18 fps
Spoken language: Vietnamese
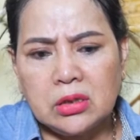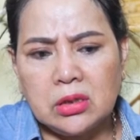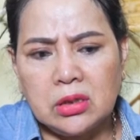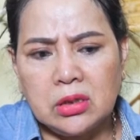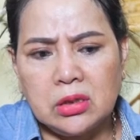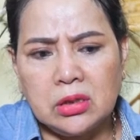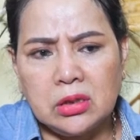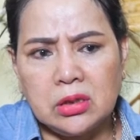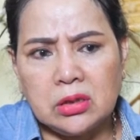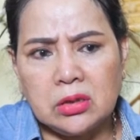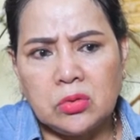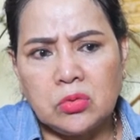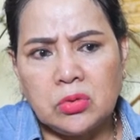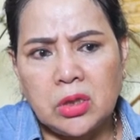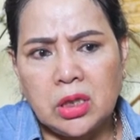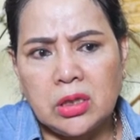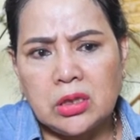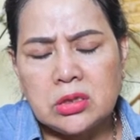thì
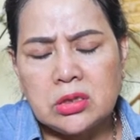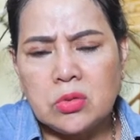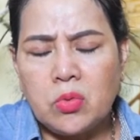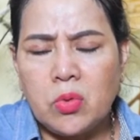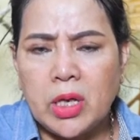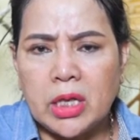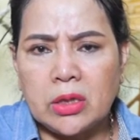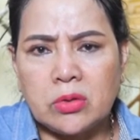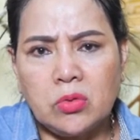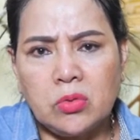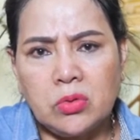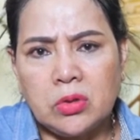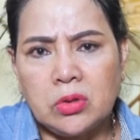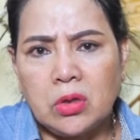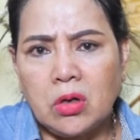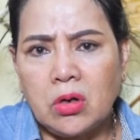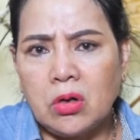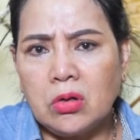tôi thấy sức khỏe tôi
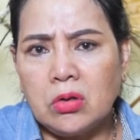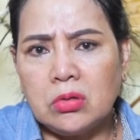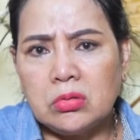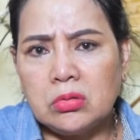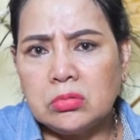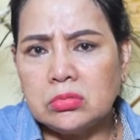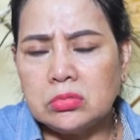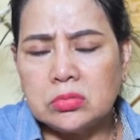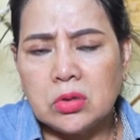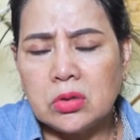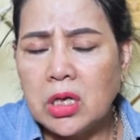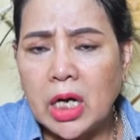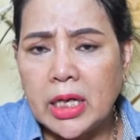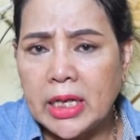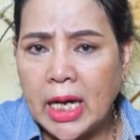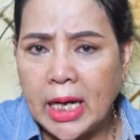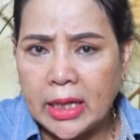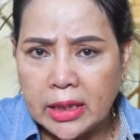nó nó
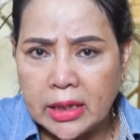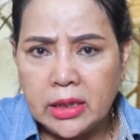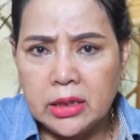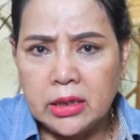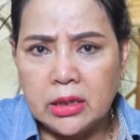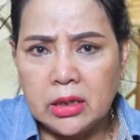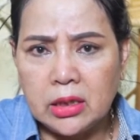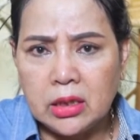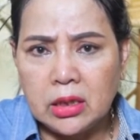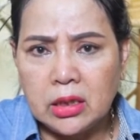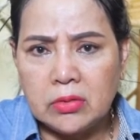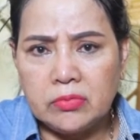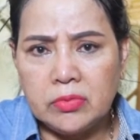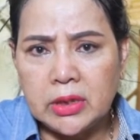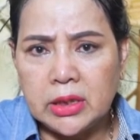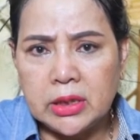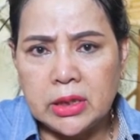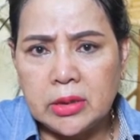gầy hẳn đi
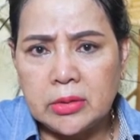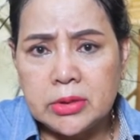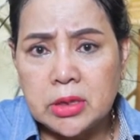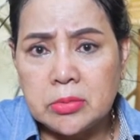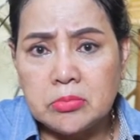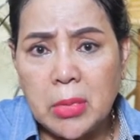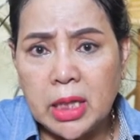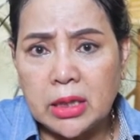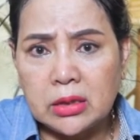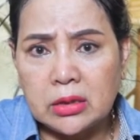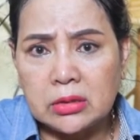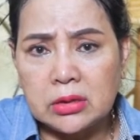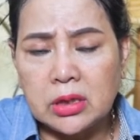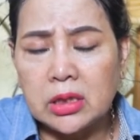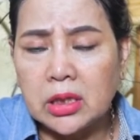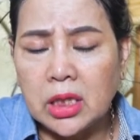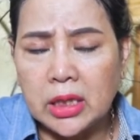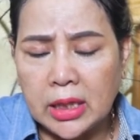vì cái chứng bệnh
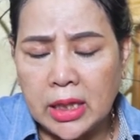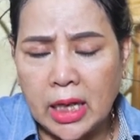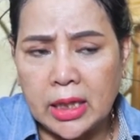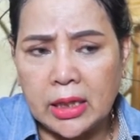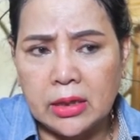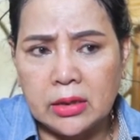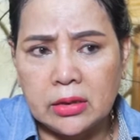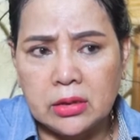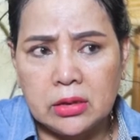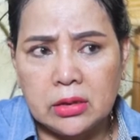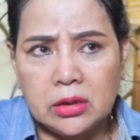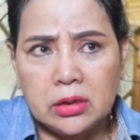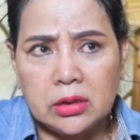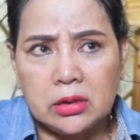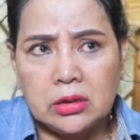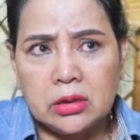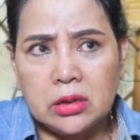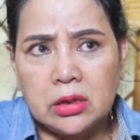tiền đình này
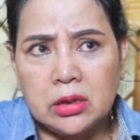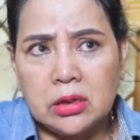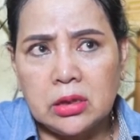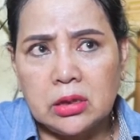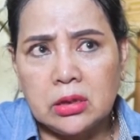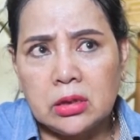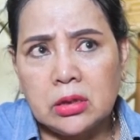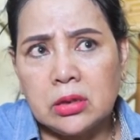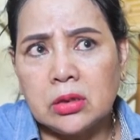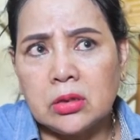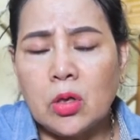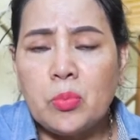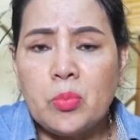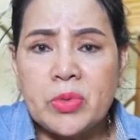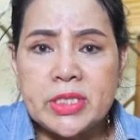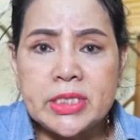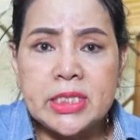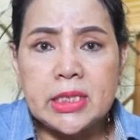thì, thì có
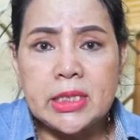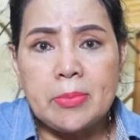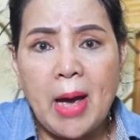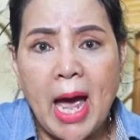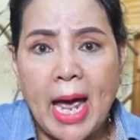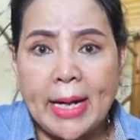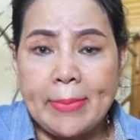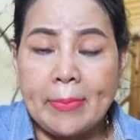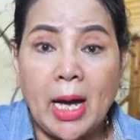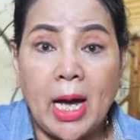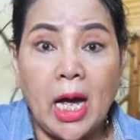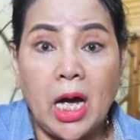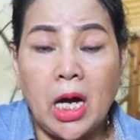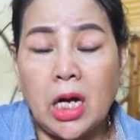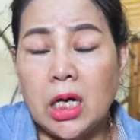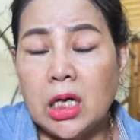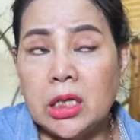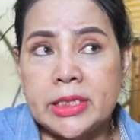một chị bạn
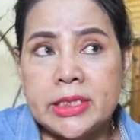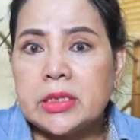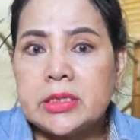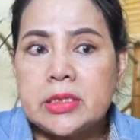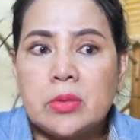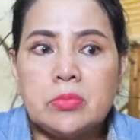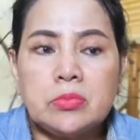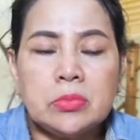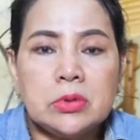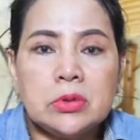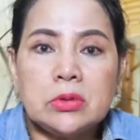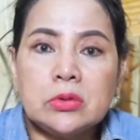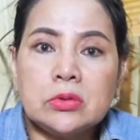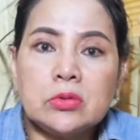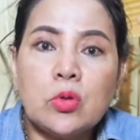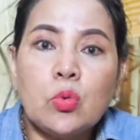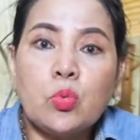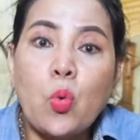bà ở trong
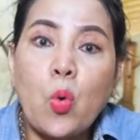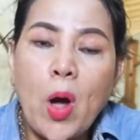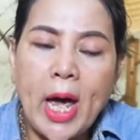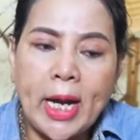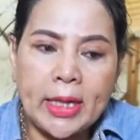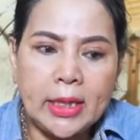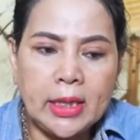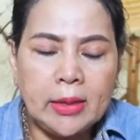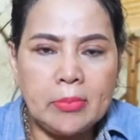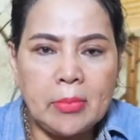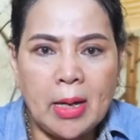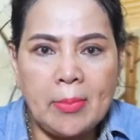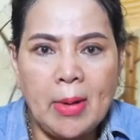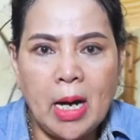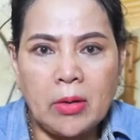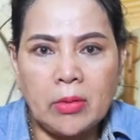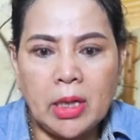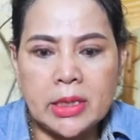cùng đoàn ấy bà
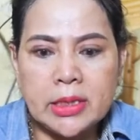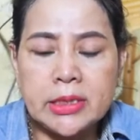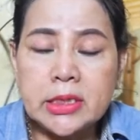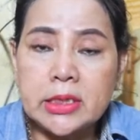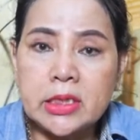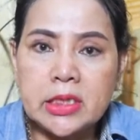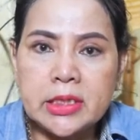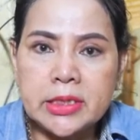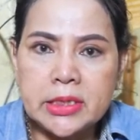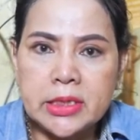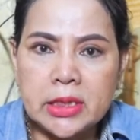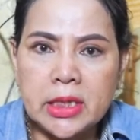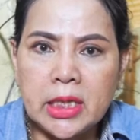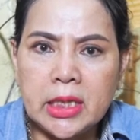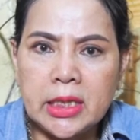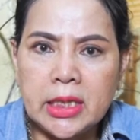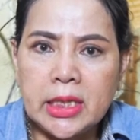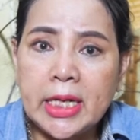bảo là chị ơi chị
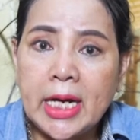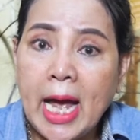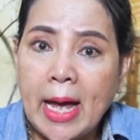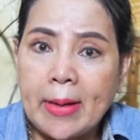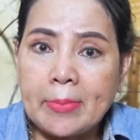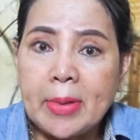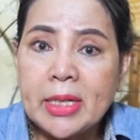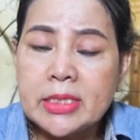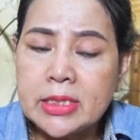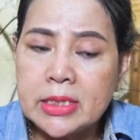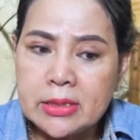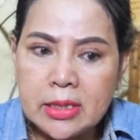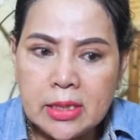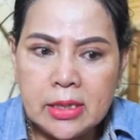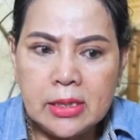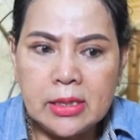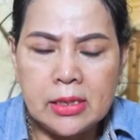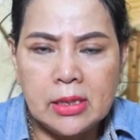nên đi khám bác sĩ
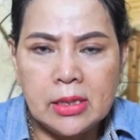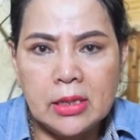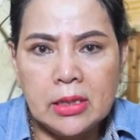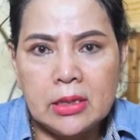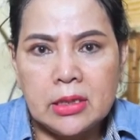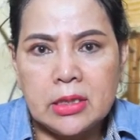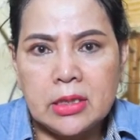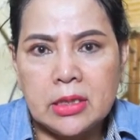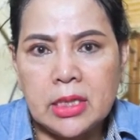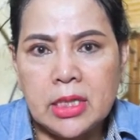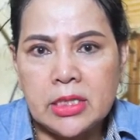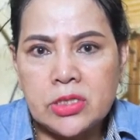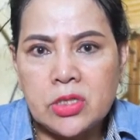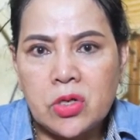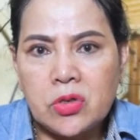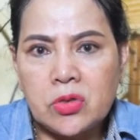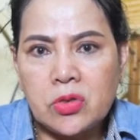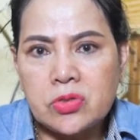đi để để
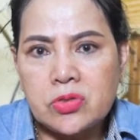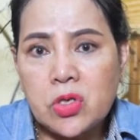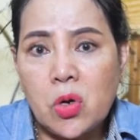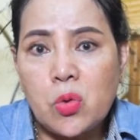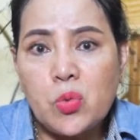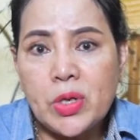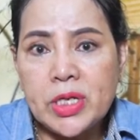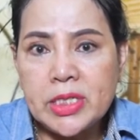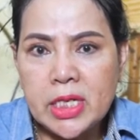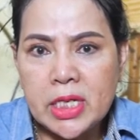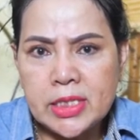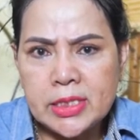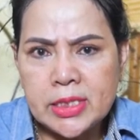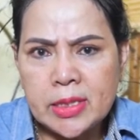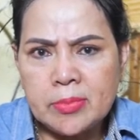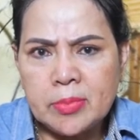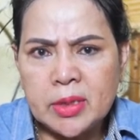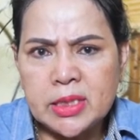cho nó rõ nguyên nhân
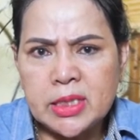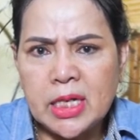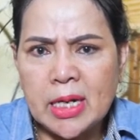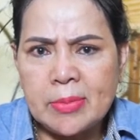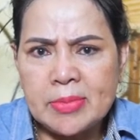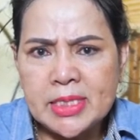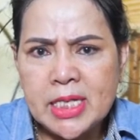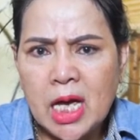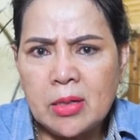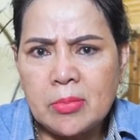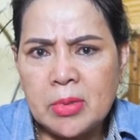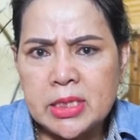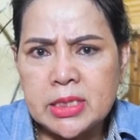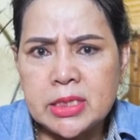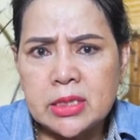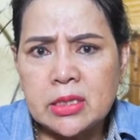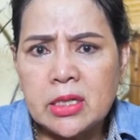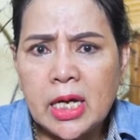xem là chị làm sao mà
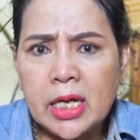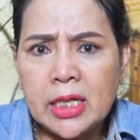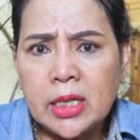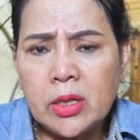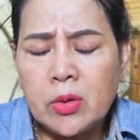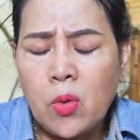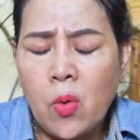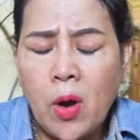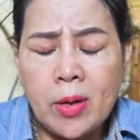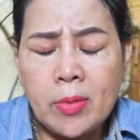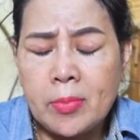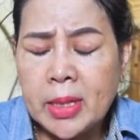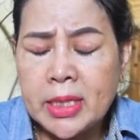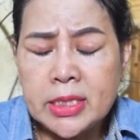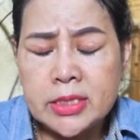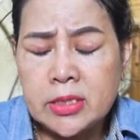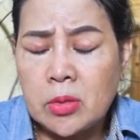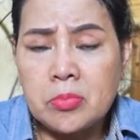chị cứ hay hoa
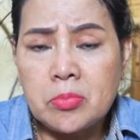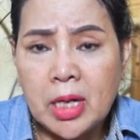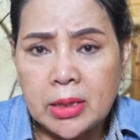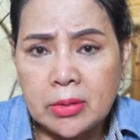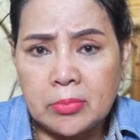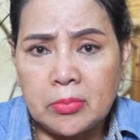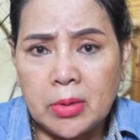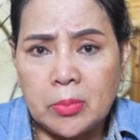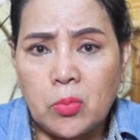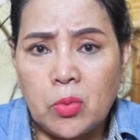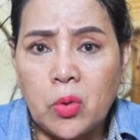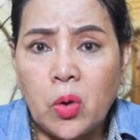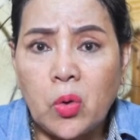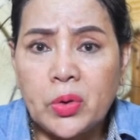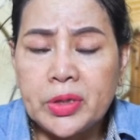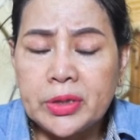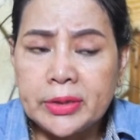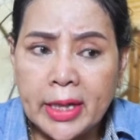mắt chóng mắt mà buồn
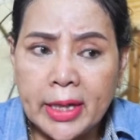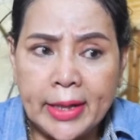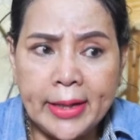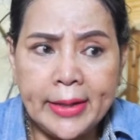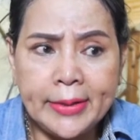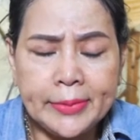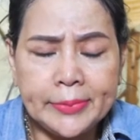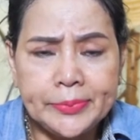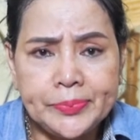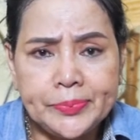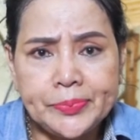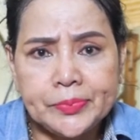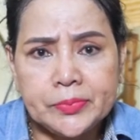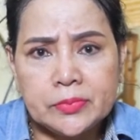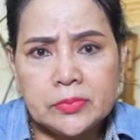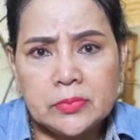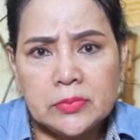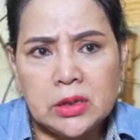nôn như thế
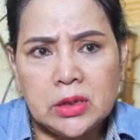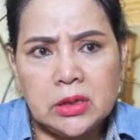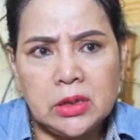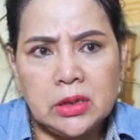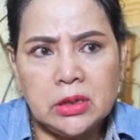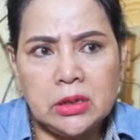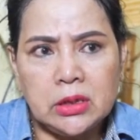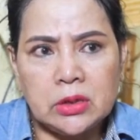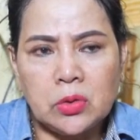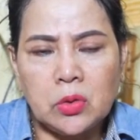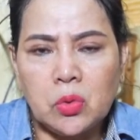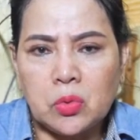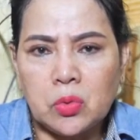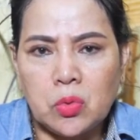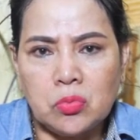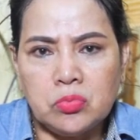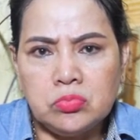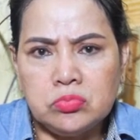thế thì tôi
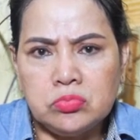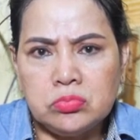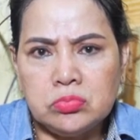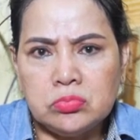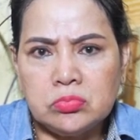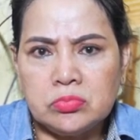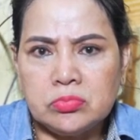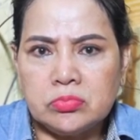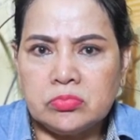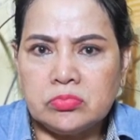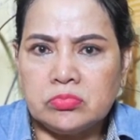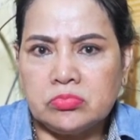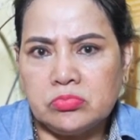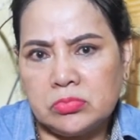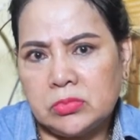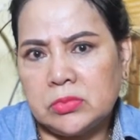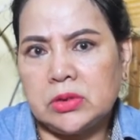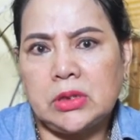cũng
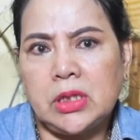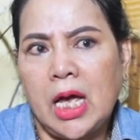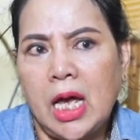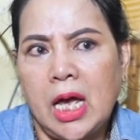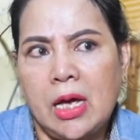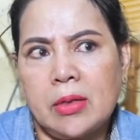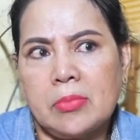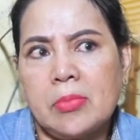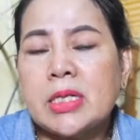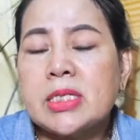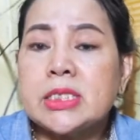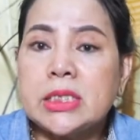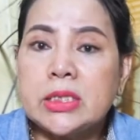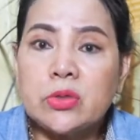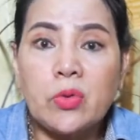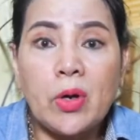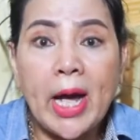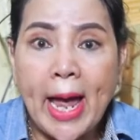ra bác
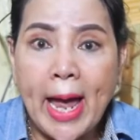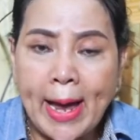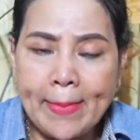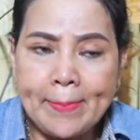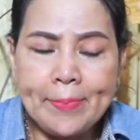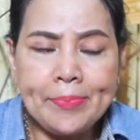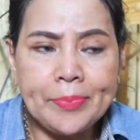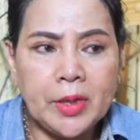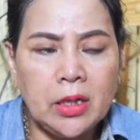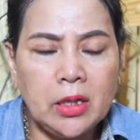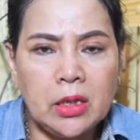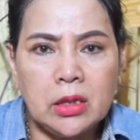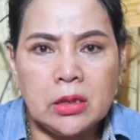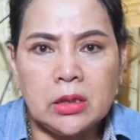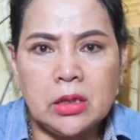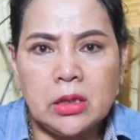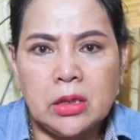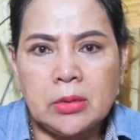sĩ tôi khám
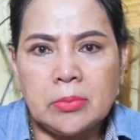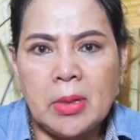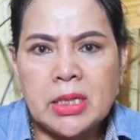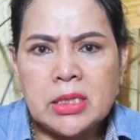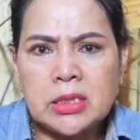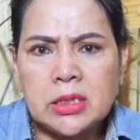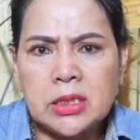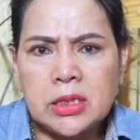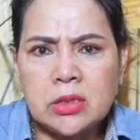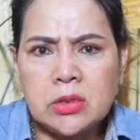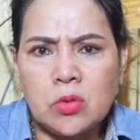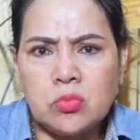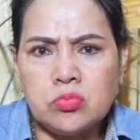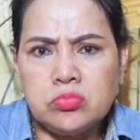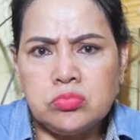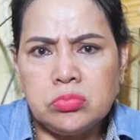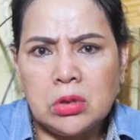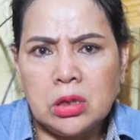thì bác sĩ
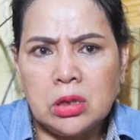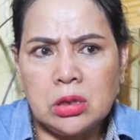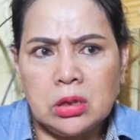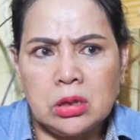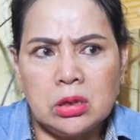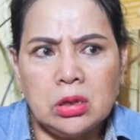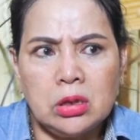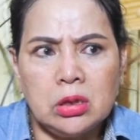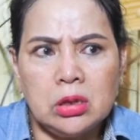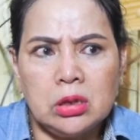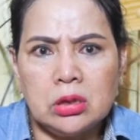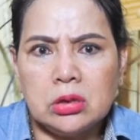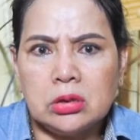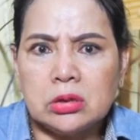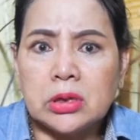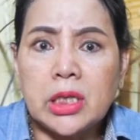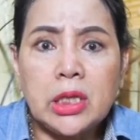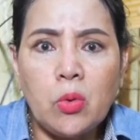cũng
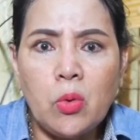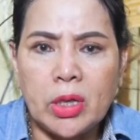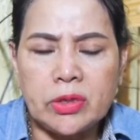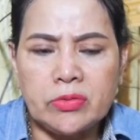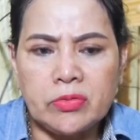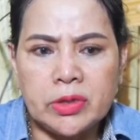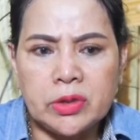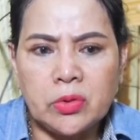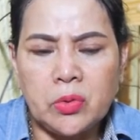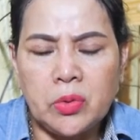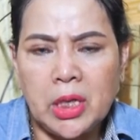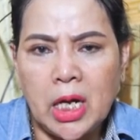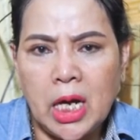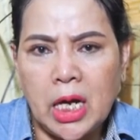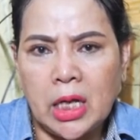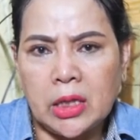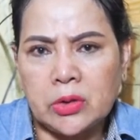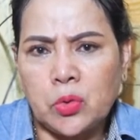uh, kết luận với tôi
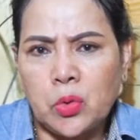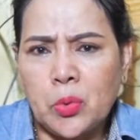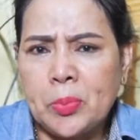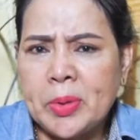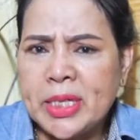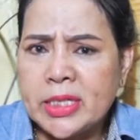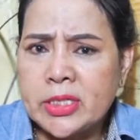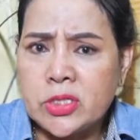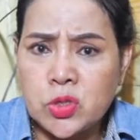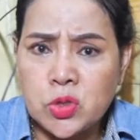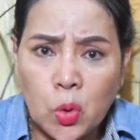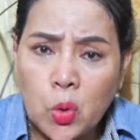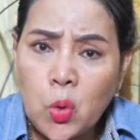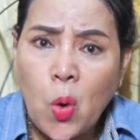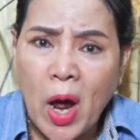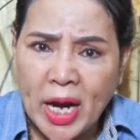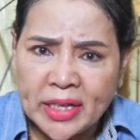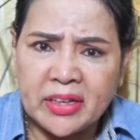là tôi bị
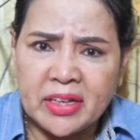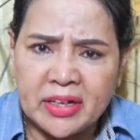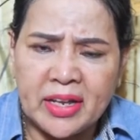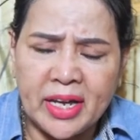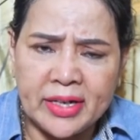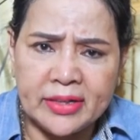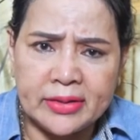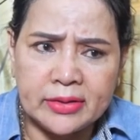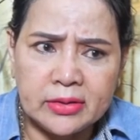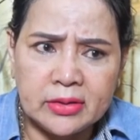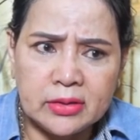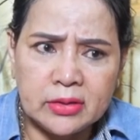rối loạn tiền đình